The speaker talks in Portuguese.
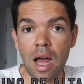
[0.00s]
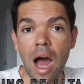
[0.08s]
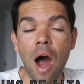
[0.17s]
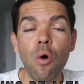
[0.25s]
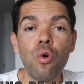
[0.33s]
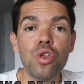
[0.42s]

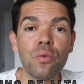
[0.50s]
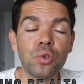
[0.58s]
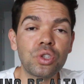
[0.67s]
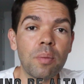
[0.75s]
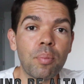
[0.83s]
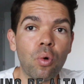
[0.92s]
Aonde
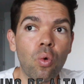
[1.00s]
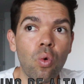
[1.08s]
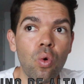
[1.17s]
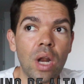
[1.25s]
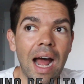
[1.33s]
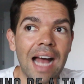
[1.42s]
você
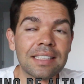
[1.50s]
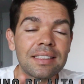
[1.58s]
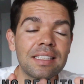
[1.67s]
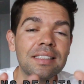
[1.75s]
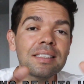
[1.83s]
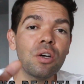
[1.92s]
procura a
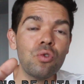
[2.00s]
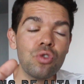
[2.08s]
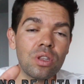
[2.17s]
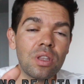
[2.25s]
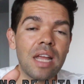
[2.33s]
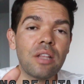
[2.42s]
sessão
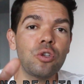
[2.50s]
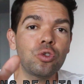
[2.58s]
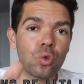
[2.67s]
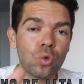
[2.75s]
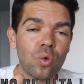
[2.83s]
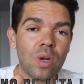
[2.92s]
de treino é
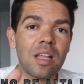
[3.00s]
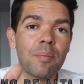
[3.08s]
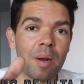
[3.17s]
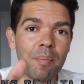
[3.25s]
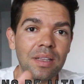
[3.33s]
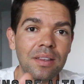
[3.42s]
estruturada
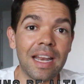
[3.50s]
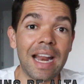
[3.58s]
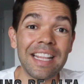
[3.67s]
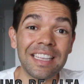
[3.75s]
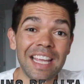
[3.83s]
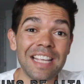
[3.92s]
para manter
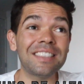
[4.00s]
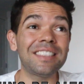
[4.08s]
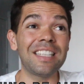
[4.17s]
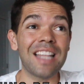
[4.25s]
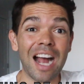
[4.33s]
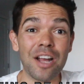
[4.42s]
a
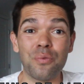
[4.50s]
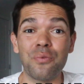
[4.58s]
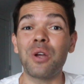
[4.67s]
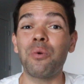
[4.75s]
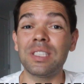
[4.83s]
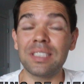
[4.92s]
intensidade,
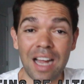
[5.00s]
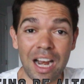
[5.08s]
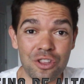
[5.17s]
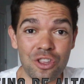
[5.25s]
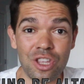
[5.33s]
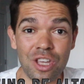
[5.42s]
frequência
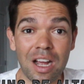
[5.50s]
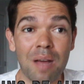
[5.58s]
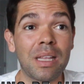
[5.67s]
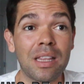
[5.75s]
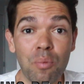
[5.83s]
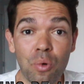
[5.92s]
cardíaca,
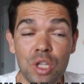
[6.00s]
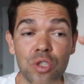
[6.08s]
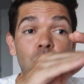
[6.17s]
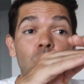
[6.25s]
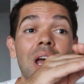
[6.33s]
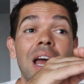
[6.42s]

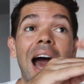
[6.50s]
metabolismo